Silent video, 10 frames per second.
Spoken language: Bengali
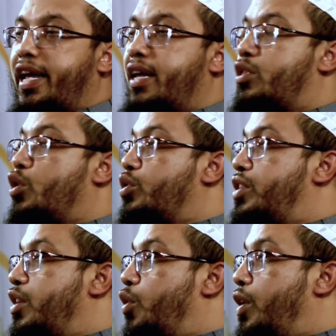এই
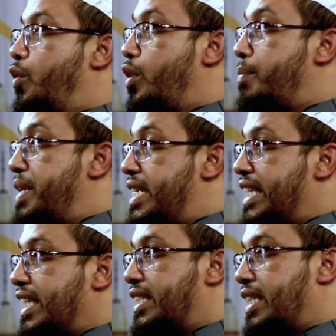তকদির হলো ওই
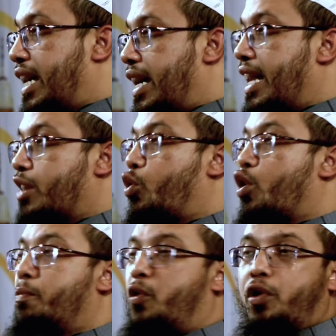বিশ্বাসটা আর
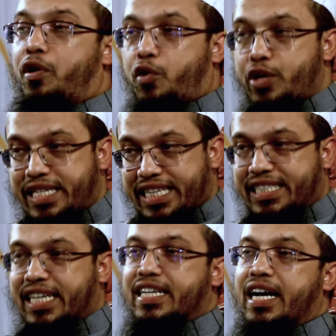কর্ম হলো ওই
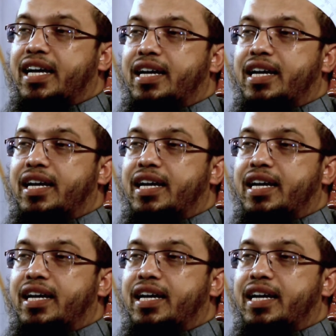চেষ্টাটা